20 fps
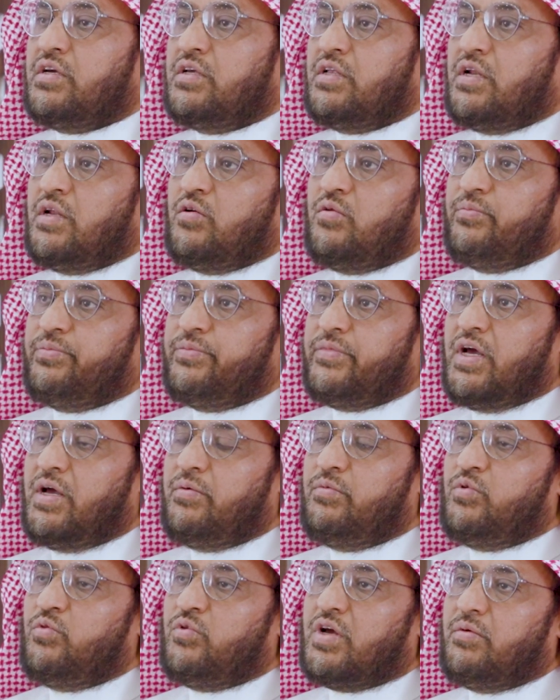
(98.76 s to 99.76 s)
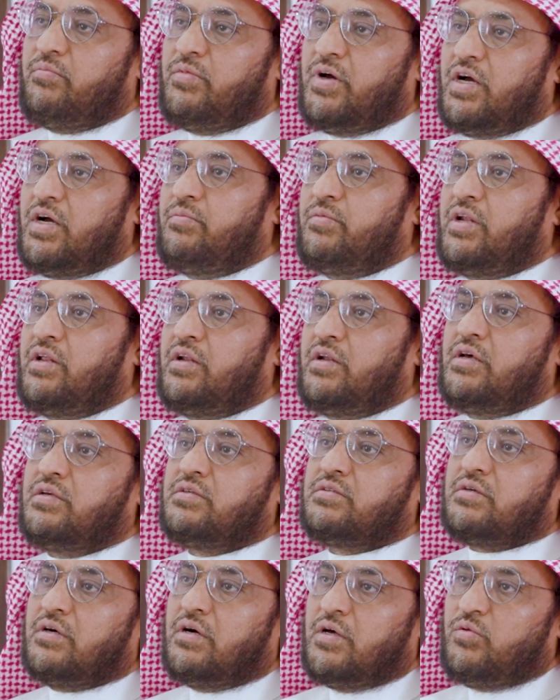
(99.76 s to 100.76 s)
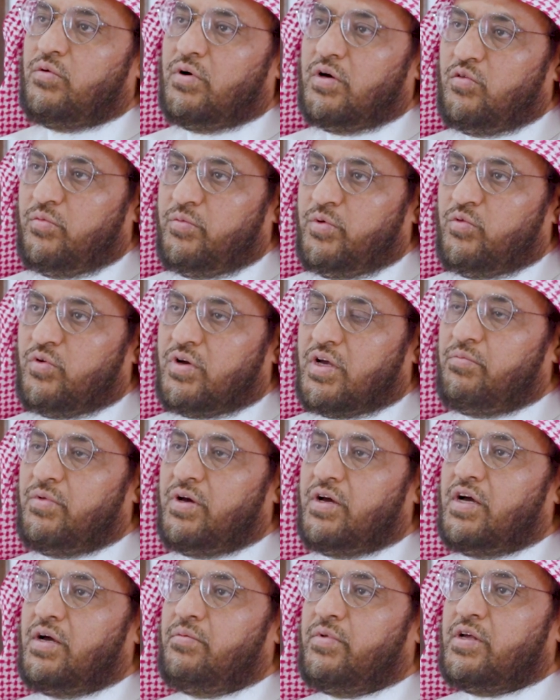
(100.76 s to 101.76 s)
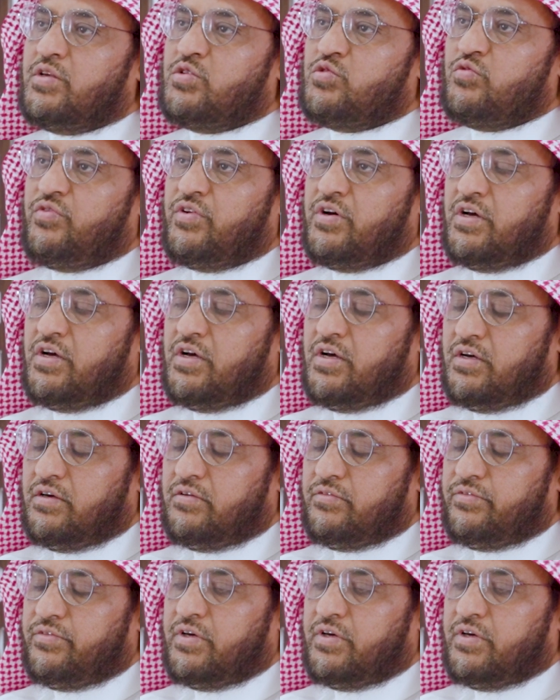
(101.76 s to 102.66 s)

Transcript: قيل لهم آمنوا كما آمن الناس قالوا أنؤمن كما آمن السفهاء